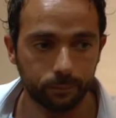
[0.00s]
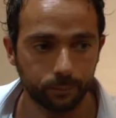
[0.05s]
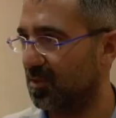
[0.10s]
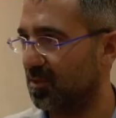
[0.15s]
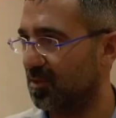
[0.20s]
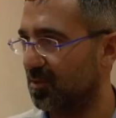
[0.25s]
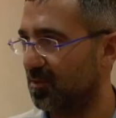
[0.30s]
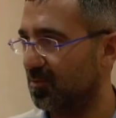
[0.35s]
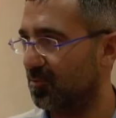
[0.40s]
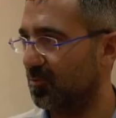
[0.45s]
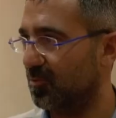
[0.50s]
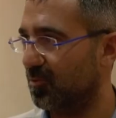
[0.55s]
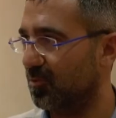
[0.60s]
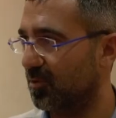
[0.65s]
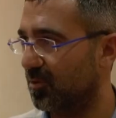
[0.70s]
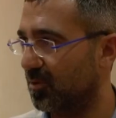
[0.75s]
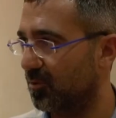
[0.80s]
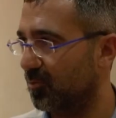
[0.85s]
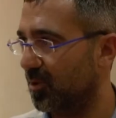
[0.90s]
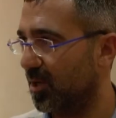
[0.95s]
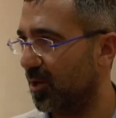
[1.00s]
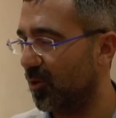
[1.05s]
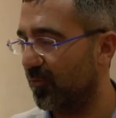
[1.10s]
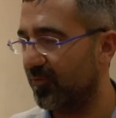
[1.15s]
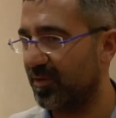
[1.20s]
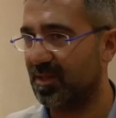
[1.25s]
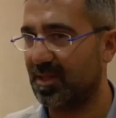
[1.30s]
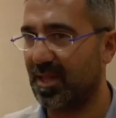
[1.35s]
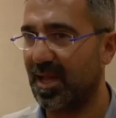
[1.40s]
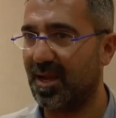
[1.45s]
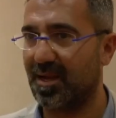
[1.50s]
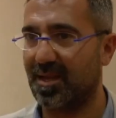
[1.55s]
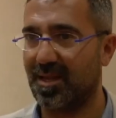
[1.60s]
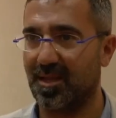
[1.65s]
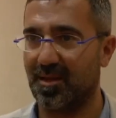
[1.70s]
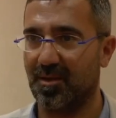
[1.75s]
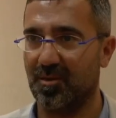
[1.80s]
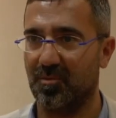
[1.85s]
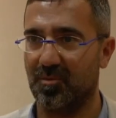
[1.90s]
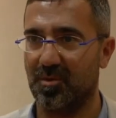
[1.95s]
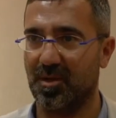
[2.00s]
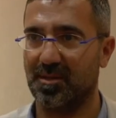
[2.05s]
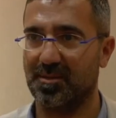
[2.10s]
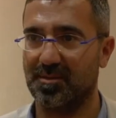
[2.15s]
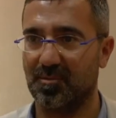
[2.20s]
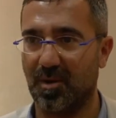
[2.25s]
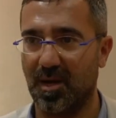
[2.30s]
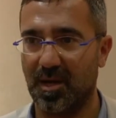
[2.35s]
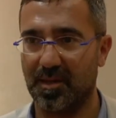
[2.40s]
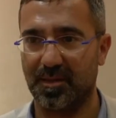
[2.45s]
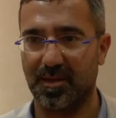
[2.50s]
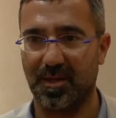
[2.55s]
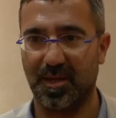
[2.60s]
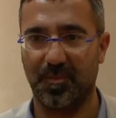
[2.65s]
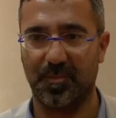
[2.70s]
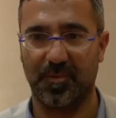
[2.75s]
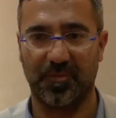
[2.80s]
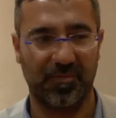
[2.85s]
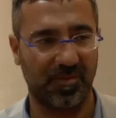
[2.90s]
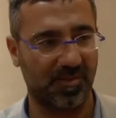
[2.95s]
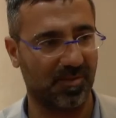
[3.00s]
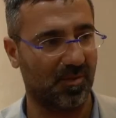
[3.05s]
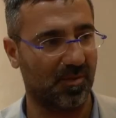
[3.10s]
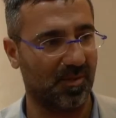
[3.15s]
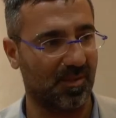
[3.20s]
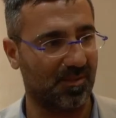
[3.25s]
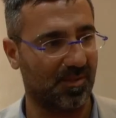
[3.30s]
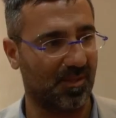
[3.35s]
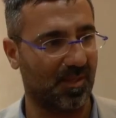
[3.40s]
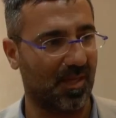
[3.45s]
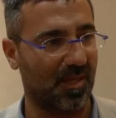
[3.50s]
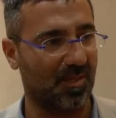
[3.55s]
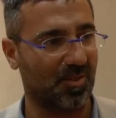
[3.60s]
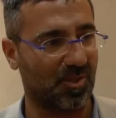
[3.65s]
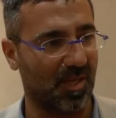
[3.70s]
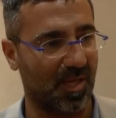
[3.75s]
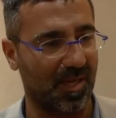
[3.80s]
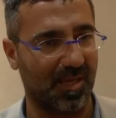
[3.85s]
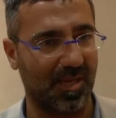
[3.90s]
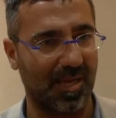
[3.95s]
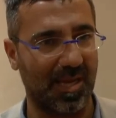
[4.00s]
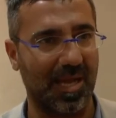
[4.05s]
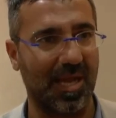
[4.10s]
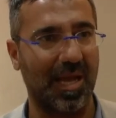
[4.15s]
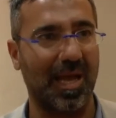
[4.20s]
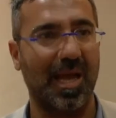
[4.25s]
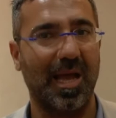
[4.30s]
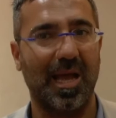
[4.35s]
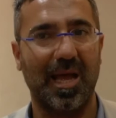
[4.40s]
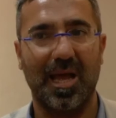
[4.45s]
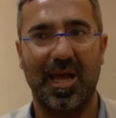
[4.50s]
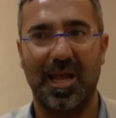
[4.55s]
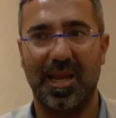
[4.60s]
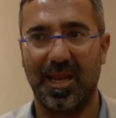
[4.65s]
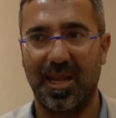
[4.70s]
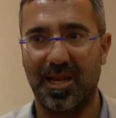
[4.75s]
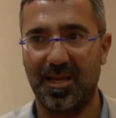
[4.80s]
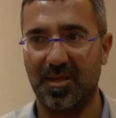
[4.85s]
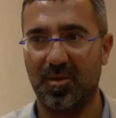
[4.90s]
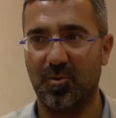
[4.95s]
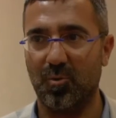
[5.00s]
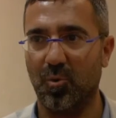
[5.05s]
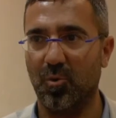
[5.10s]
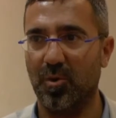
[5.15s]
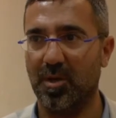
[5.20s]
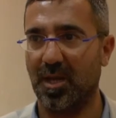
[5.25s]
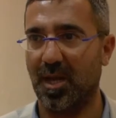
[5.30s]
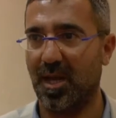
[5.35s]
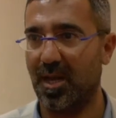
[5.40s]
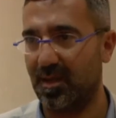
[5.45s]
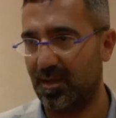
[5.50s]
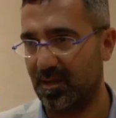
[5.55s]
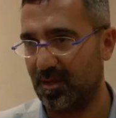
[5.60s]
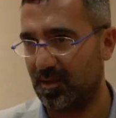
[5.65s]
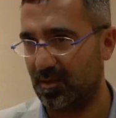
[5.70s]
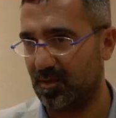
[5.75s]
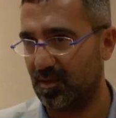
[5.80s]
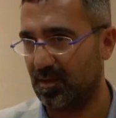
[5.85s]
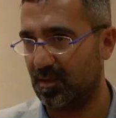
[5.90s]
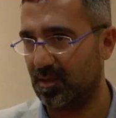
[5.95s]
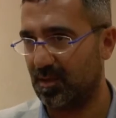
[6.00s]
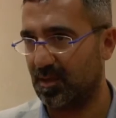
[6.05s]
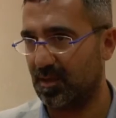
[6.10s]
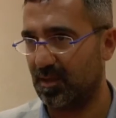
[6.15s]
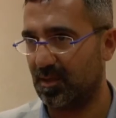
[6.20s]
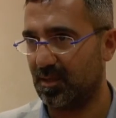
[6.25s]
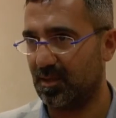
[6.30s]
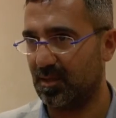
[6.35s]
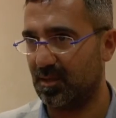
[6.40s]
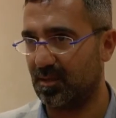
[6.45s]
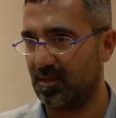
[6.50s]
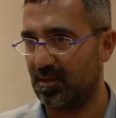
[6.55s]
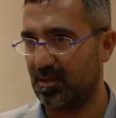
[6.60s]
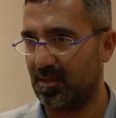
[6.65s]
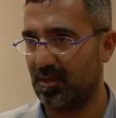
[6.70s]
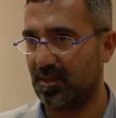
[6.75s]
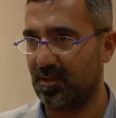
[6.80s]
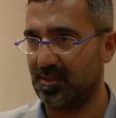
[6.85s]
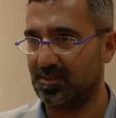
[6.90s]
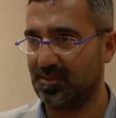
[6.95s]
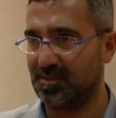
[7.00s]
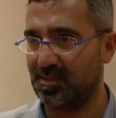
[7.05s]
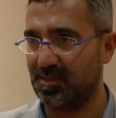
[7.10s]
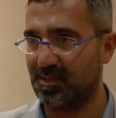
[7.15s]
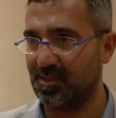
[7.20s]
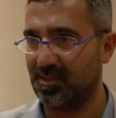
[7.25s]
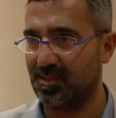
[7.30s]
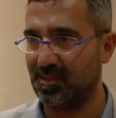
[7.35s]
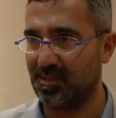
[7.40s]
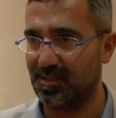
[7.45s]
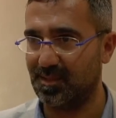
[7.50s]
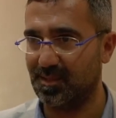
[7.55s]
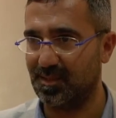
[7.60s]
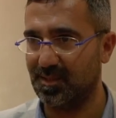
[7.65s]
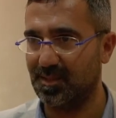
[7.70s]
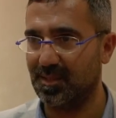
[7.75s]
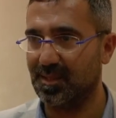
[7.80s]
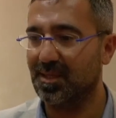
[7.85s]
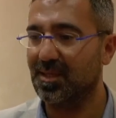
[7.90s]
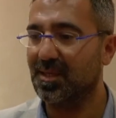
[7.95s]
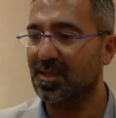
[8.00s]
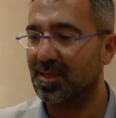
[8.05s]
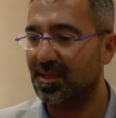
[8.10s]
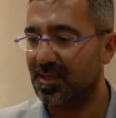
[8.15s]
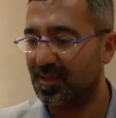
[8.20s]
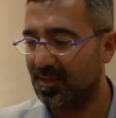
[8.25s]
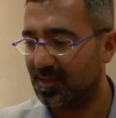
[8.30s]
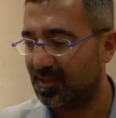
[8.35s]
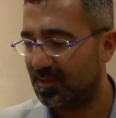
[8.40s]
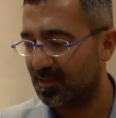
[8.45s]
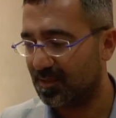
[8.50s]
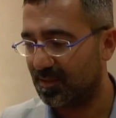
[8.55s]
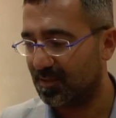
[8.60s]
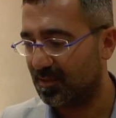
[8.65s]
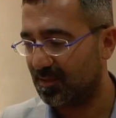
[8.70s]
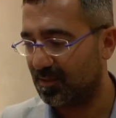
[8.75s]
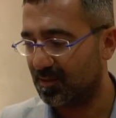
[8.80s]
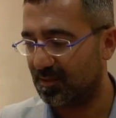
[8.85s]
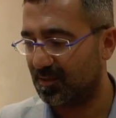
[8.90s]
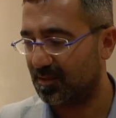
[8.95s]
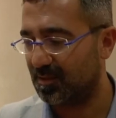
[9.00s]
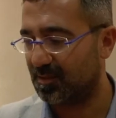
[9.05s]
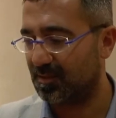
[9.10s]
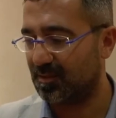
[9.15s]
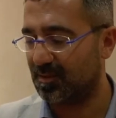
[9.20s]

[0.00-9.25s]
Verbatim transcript: Una novità che una squadra professionistica scelga la Liguria e che eh, si... Eh,